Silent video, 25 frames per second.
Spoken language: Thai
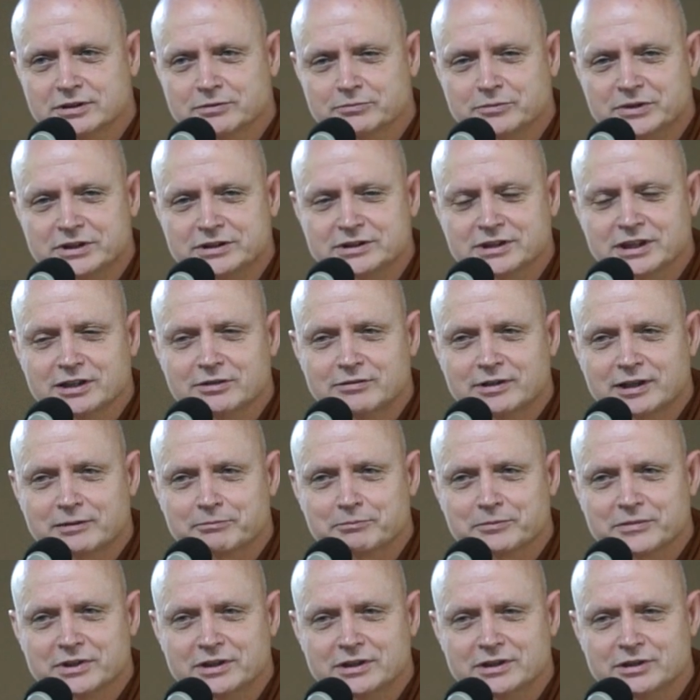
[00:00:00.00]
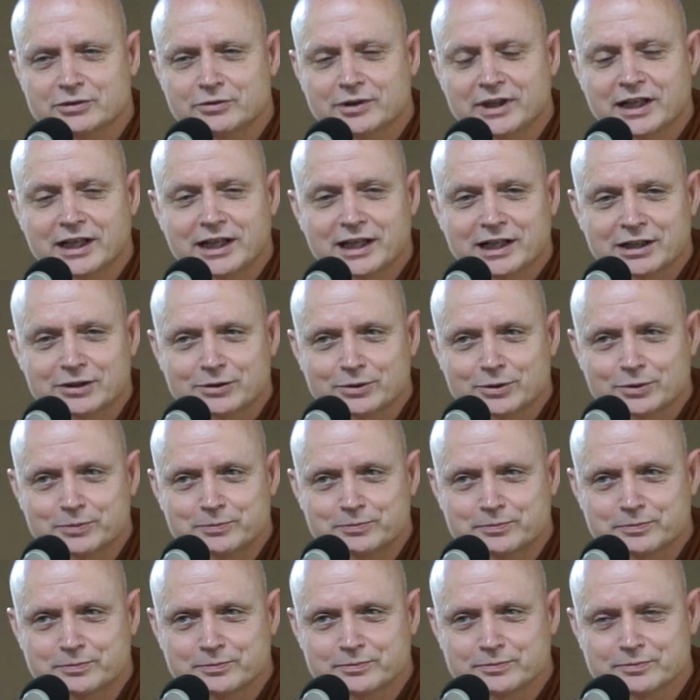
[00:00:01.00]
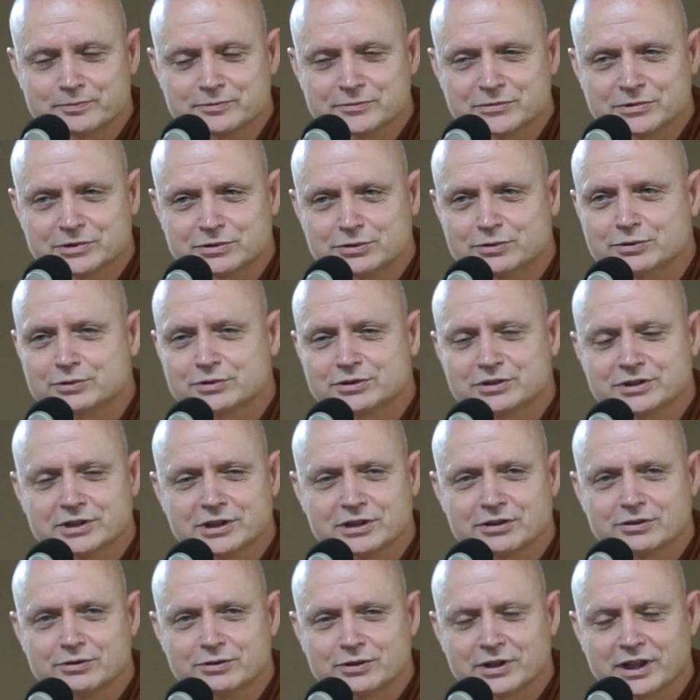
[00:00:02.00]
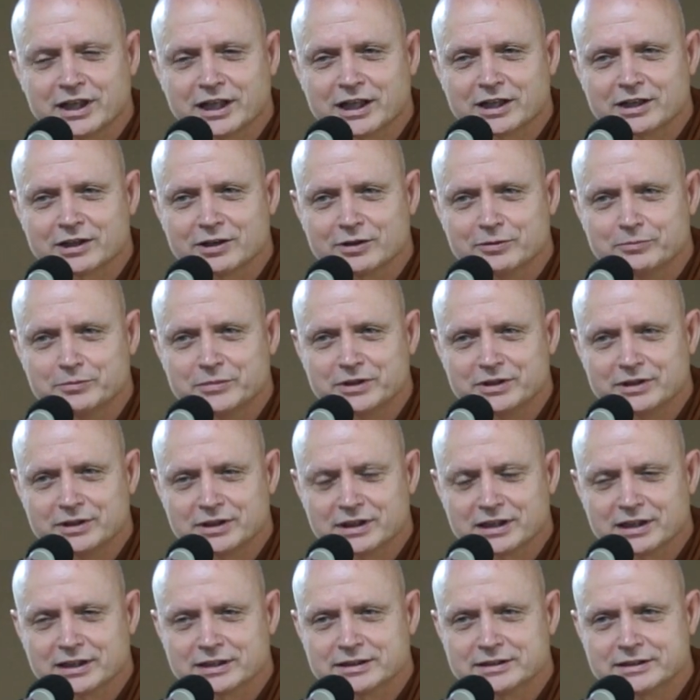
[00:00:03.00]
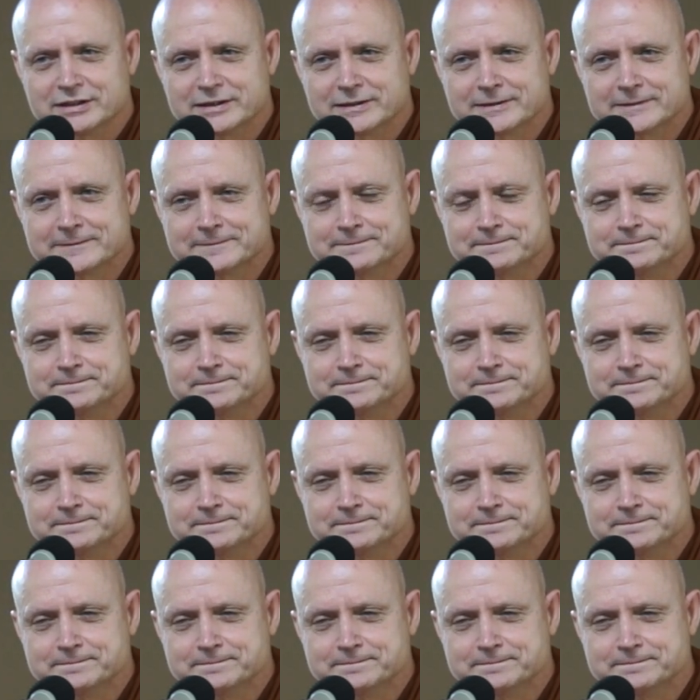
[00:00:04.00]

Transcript: ไม่ใช่รับมือด้วยอารมณ์ ทุกสิ่งทุกอย่างก็เหมือนกันนะ